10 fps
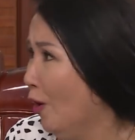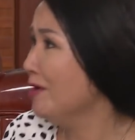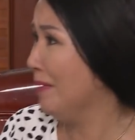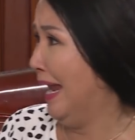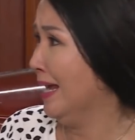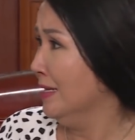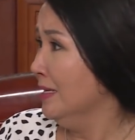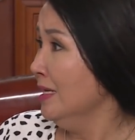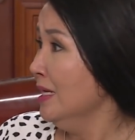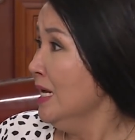dối mẹ
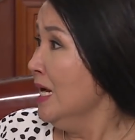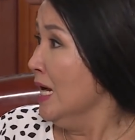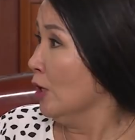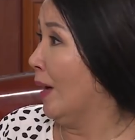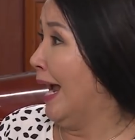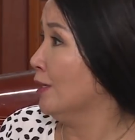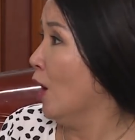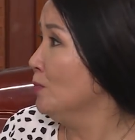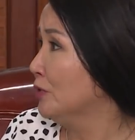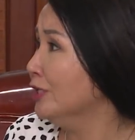con ăn
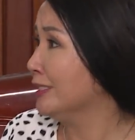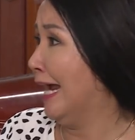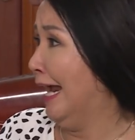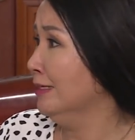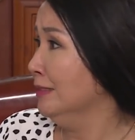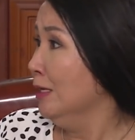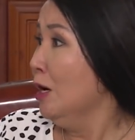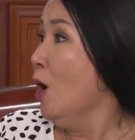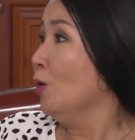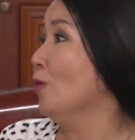cơm trước kẹt
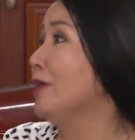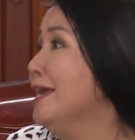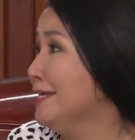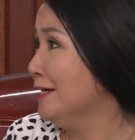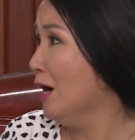con đi với